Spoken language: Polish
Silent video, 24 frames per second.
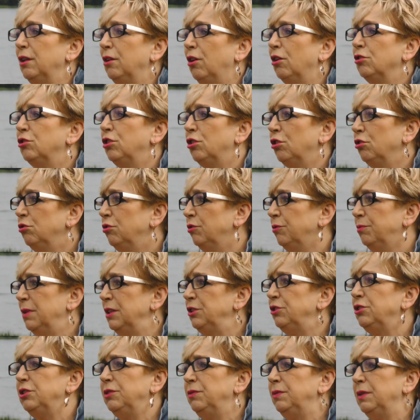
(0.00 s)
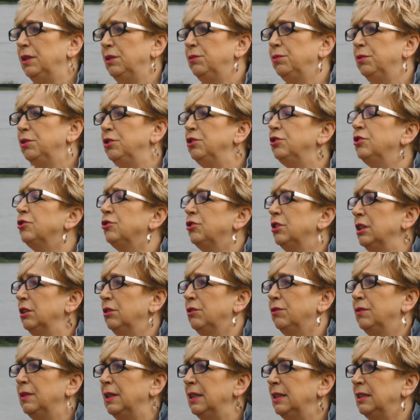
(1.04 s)
od roku właściwie
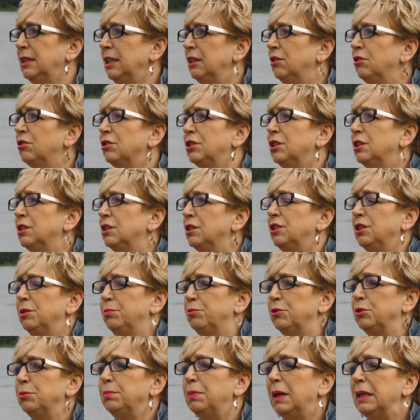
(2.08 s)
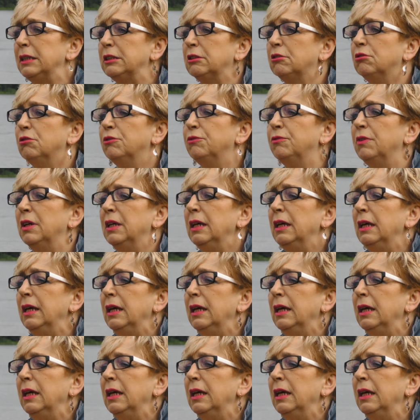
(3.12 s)
2012, gdzie przypadków